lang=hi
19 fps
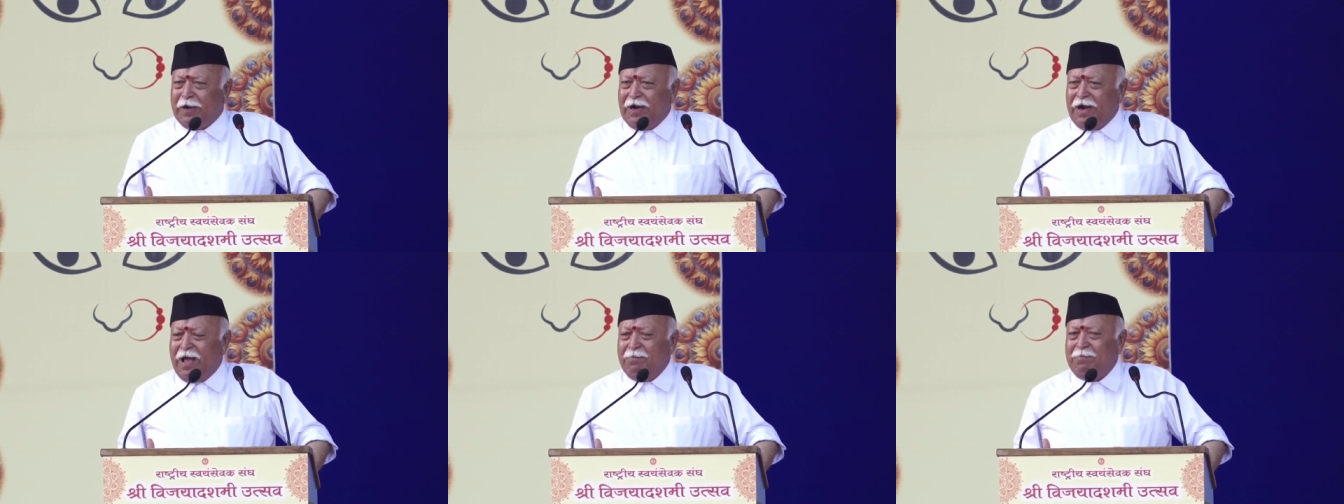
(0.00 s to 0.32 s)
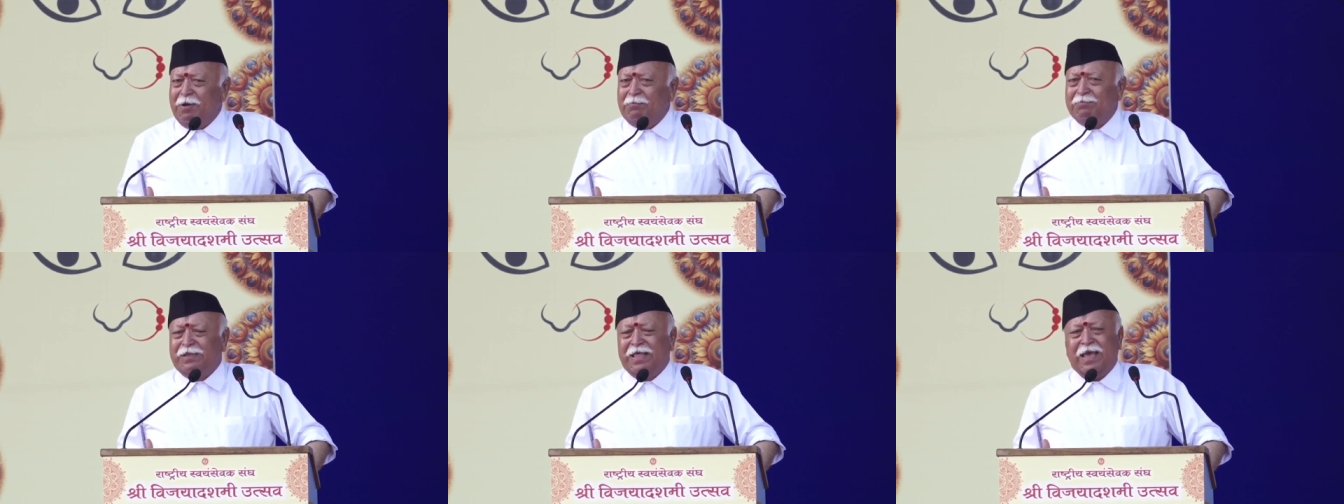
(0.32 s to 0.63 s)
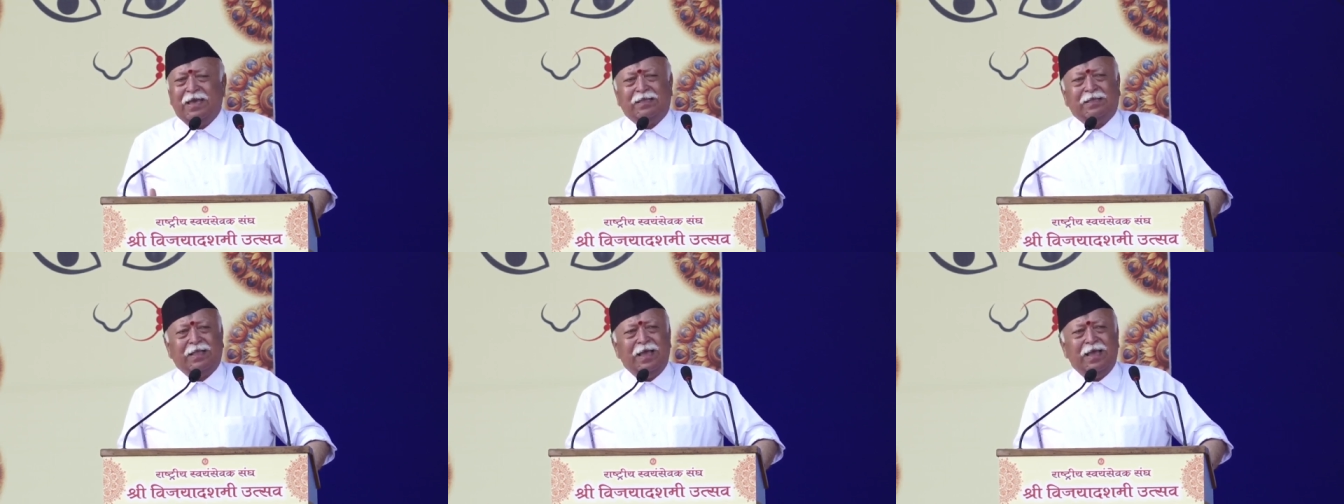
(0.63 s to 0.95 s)
परिणाम हम
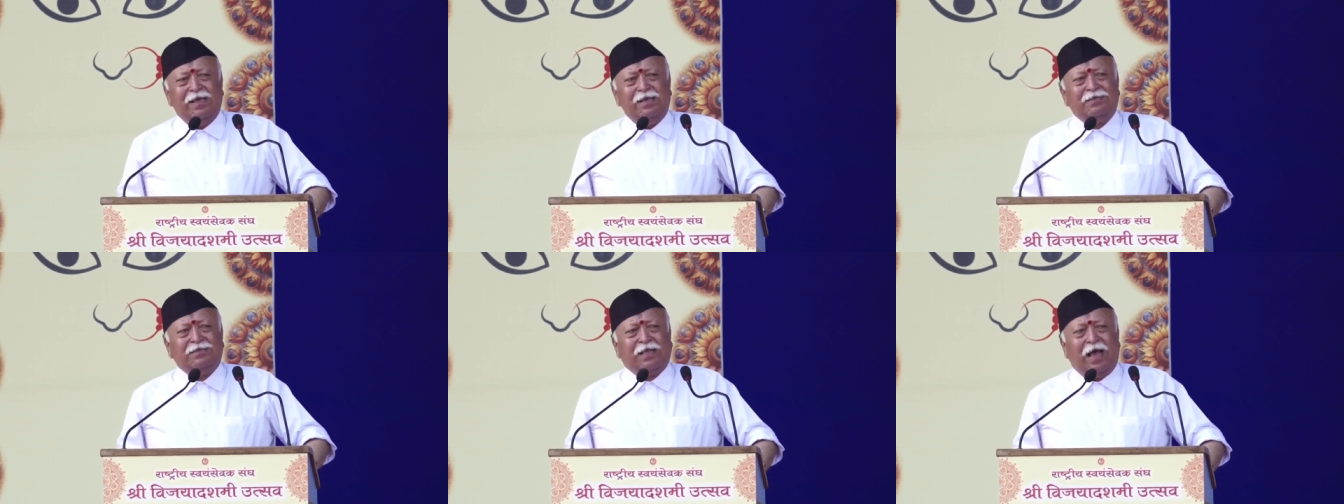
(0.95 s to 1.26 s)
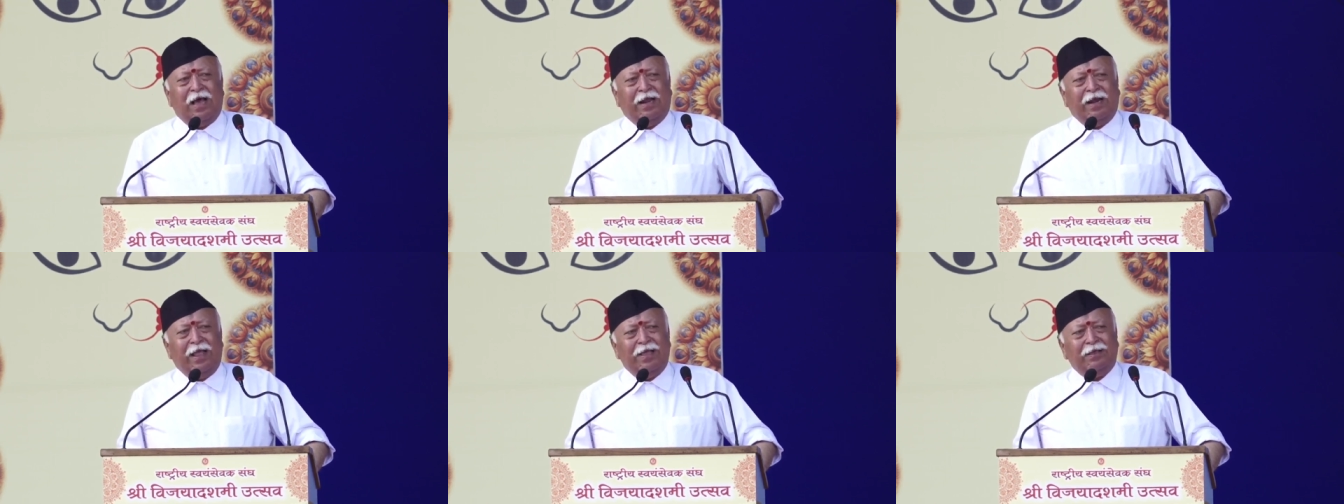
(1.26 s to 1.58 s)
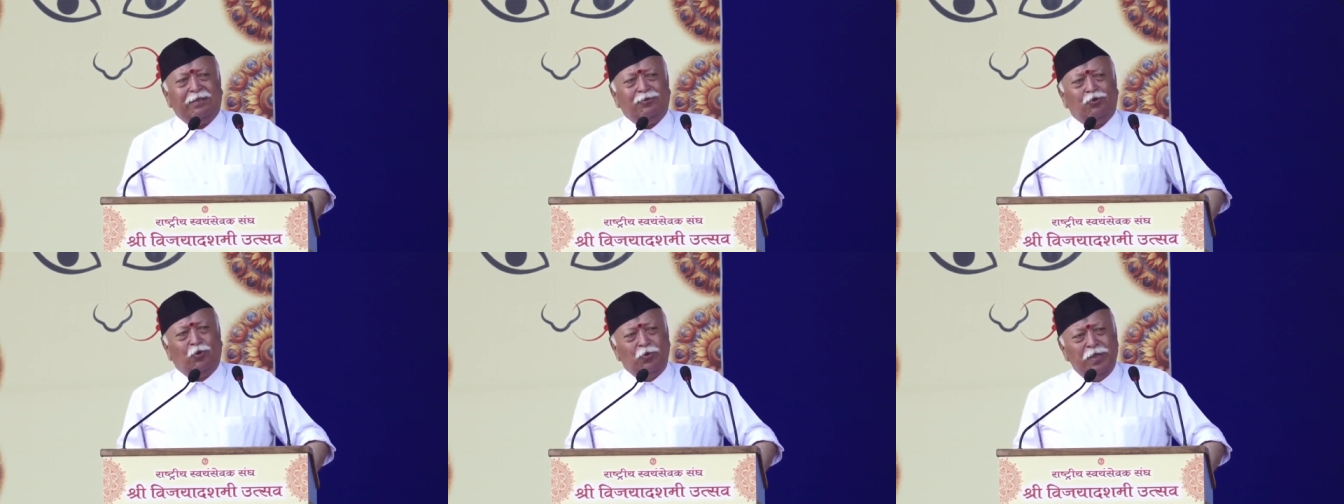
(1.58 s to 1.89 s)
देखते हैं सारे
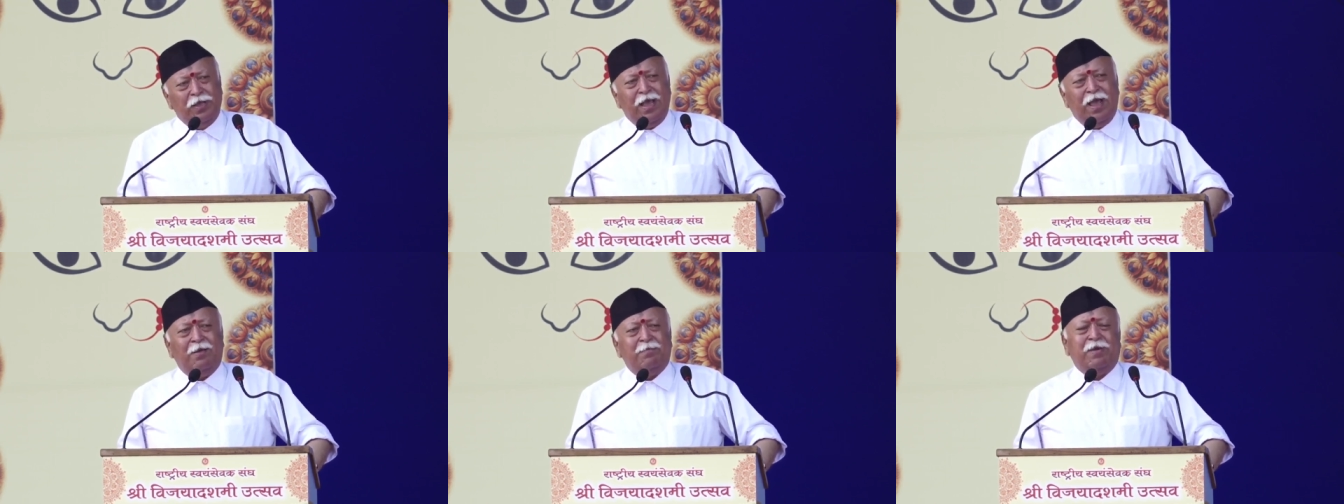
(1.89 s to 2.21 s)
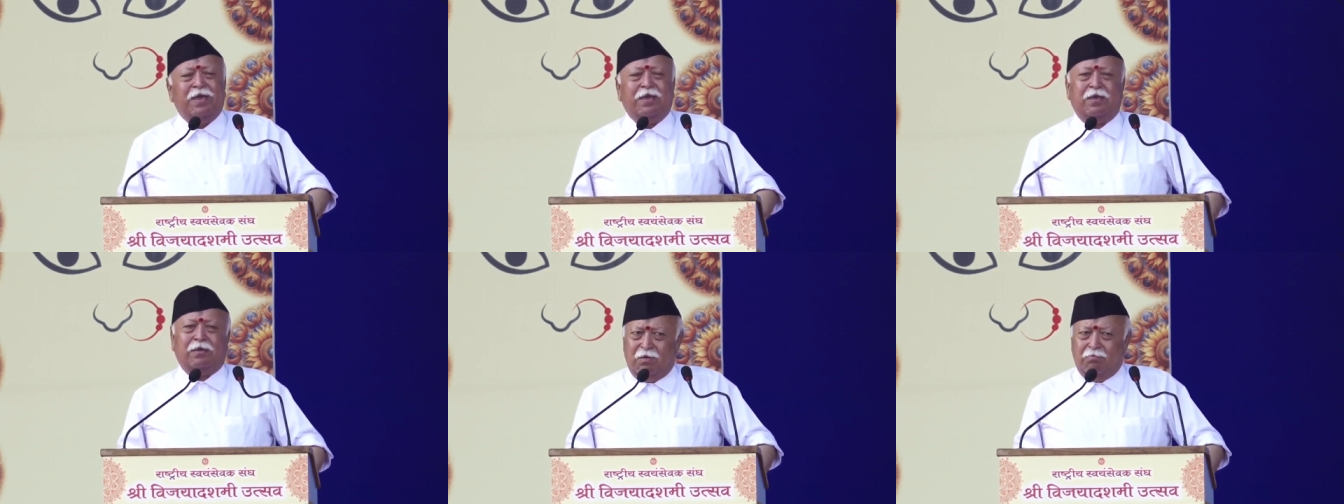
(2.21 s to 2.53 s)
दुनिया में